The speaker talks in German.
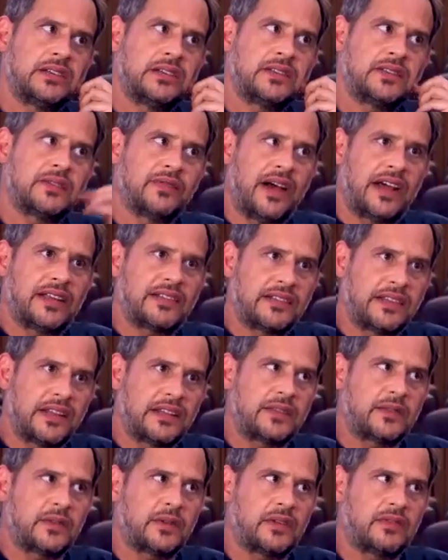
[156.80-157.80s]
Das war's
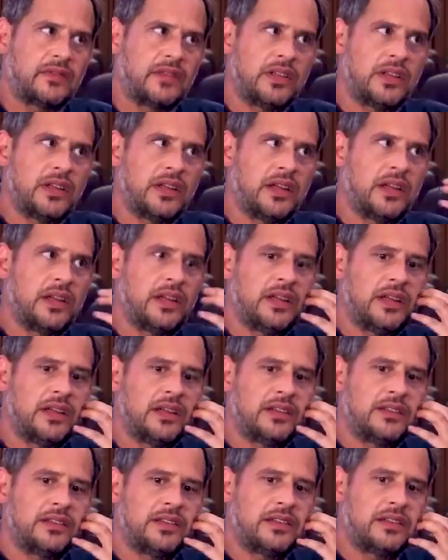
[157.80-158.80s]
jetzt oder wie?
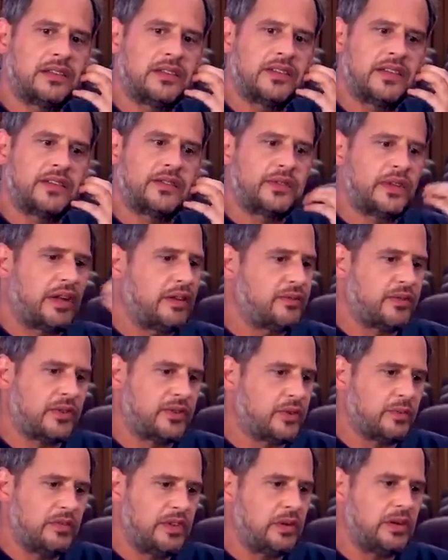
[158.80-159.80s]
Und dann sitzt du dann vor
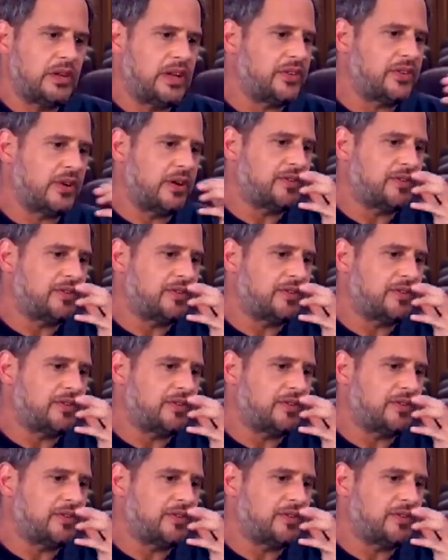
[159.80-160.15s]
so einem Nikolaus